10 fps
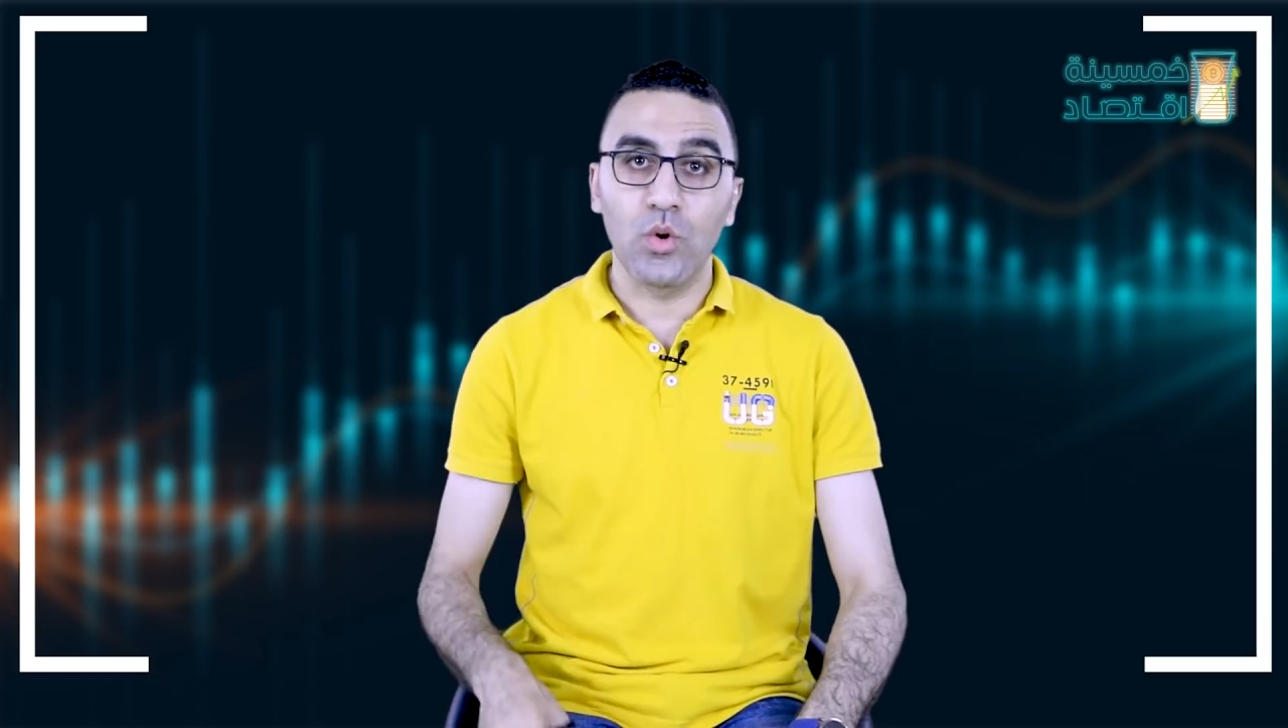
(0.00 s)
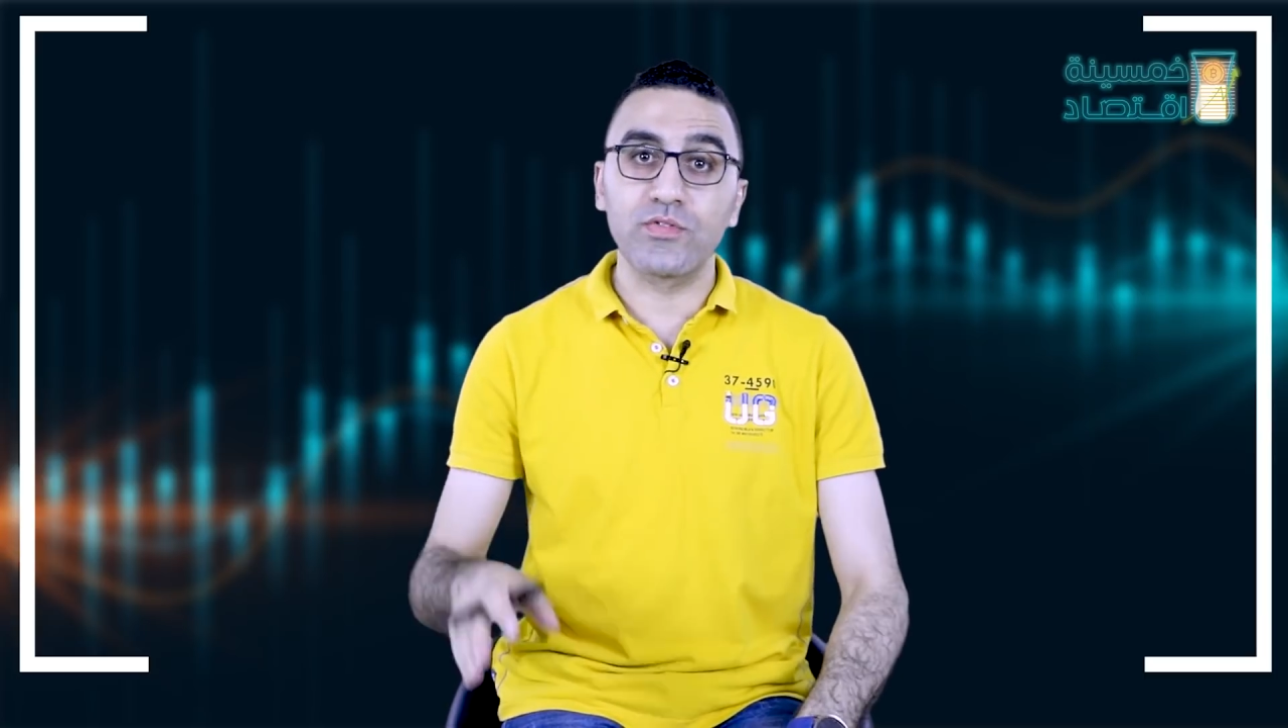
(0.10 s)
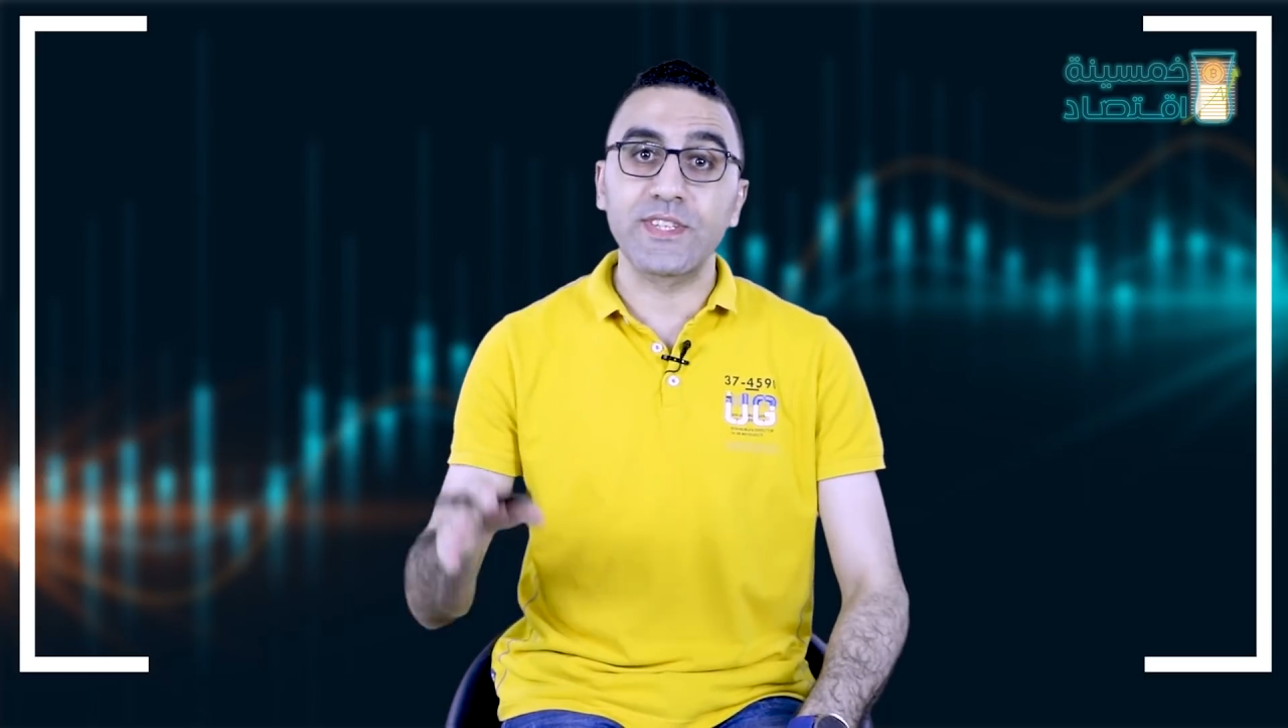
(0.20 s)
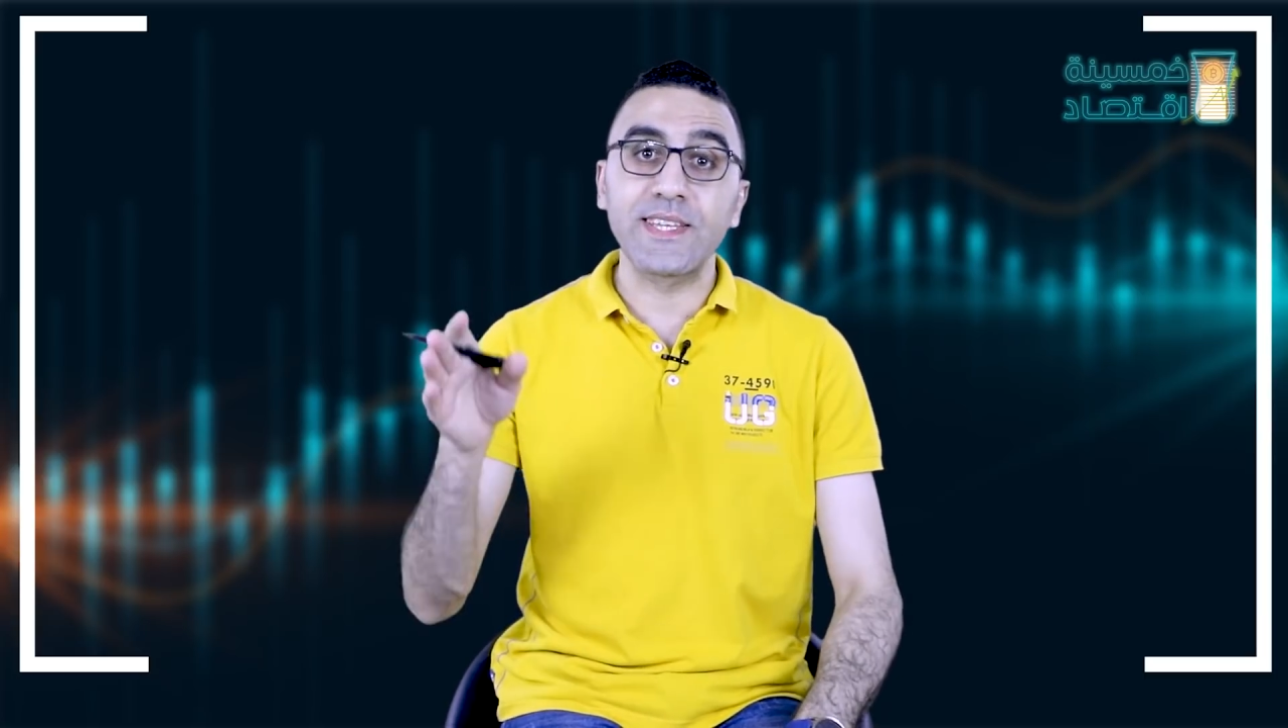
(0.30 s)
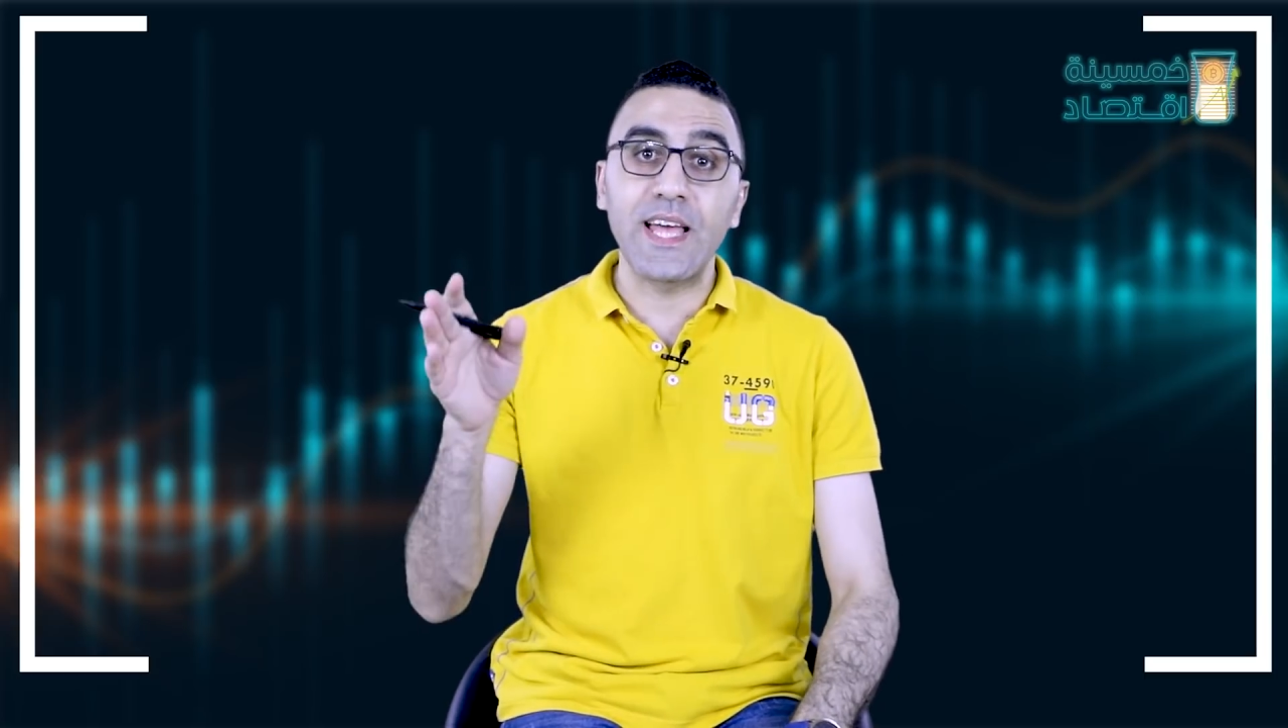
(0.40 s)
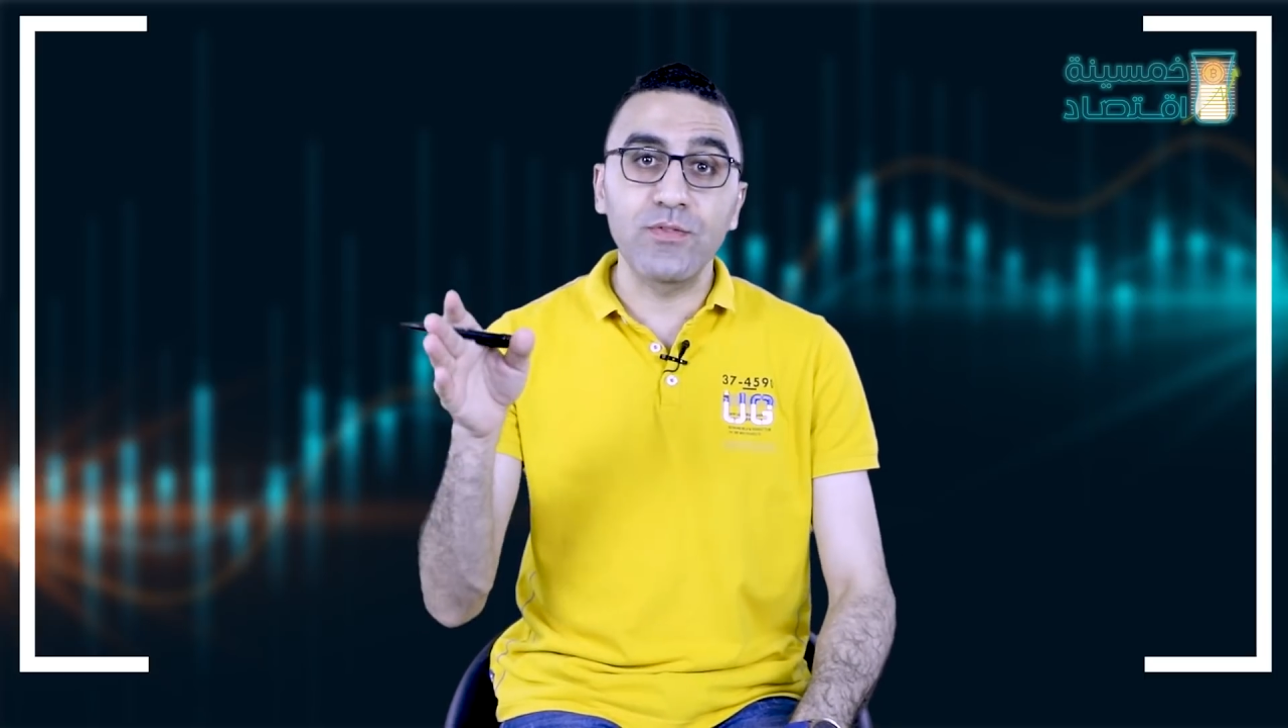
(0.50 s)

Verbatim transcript: وفي سنة